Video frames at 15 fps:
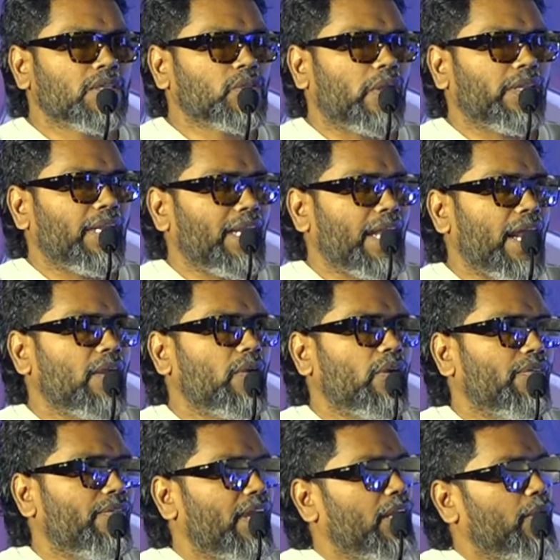ஸோ அந்த
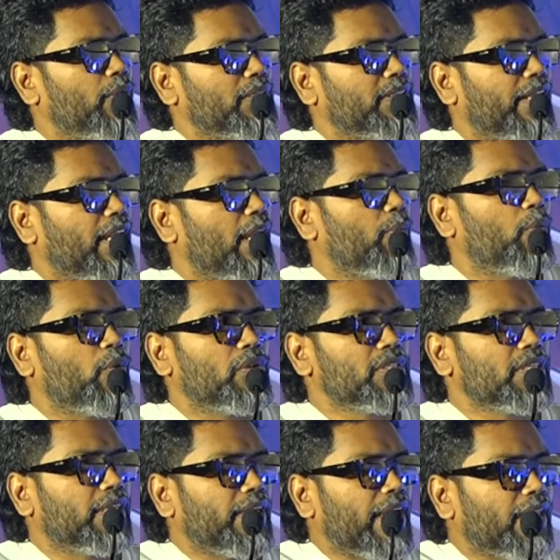லேண்டோட வேல்யூவை சரியாக
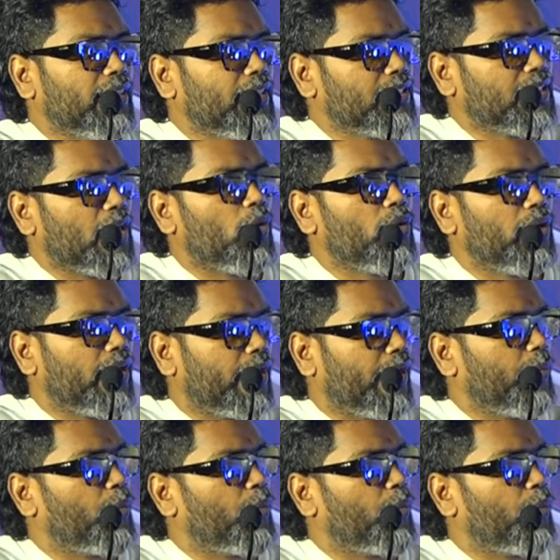புரிஞ்சுக்கிட்டு அந்த சவுண்டை